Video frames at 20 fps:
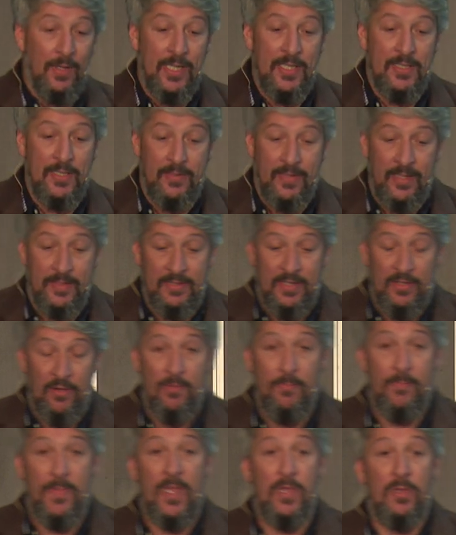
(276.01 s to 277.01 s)
Es decir, si yo
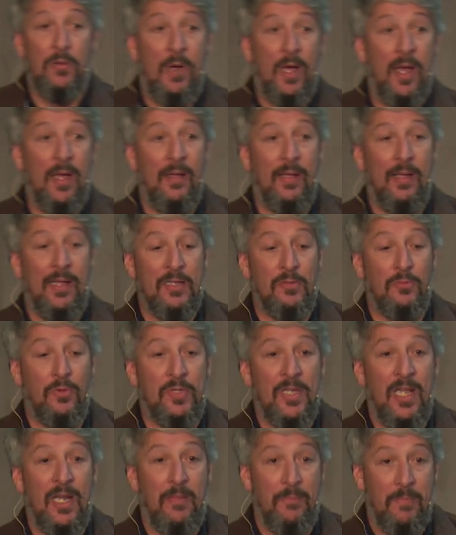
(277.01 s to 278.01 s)
empiezo a
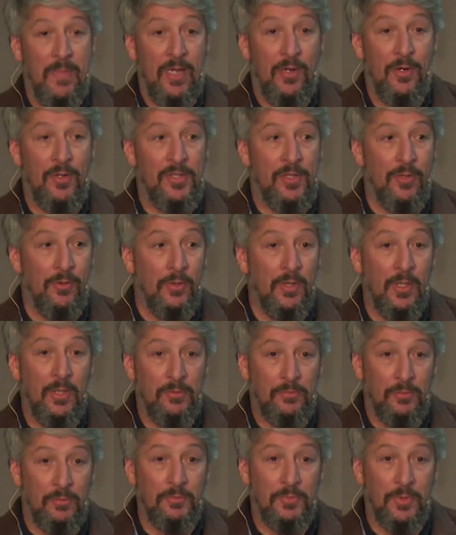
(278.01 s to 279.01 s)
escuchar en mi coche un
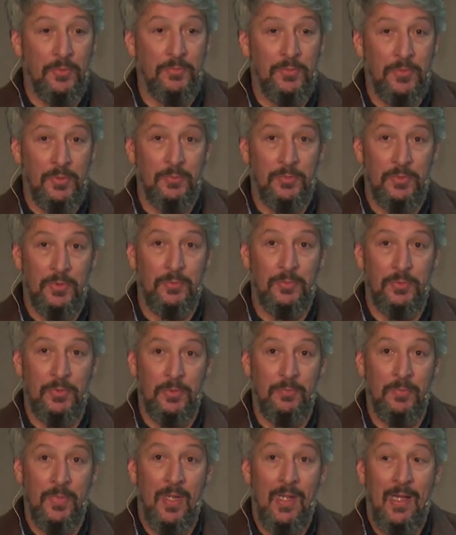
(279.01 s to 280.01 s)
tum tum tum tum
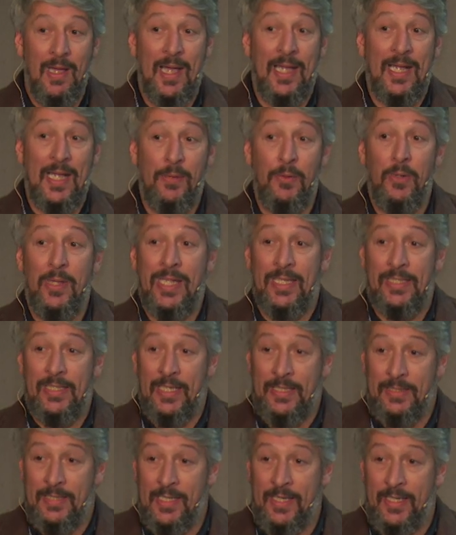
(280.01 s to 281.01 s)
tum, acabo de
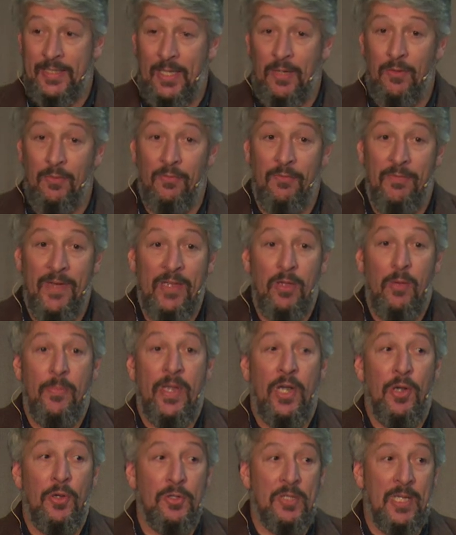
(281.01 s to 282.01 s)
detectar que tengo un fallo,
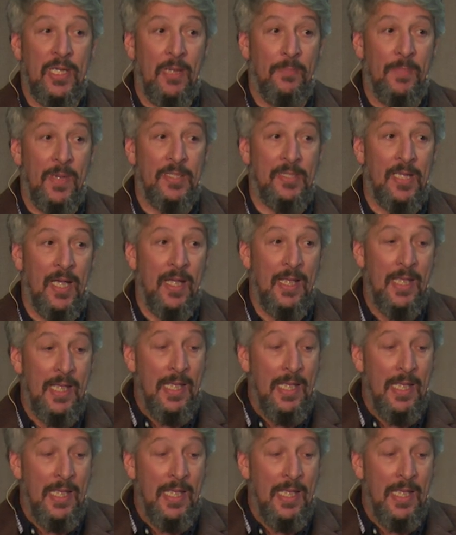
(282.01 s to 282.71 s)
pero no sé qué pasa.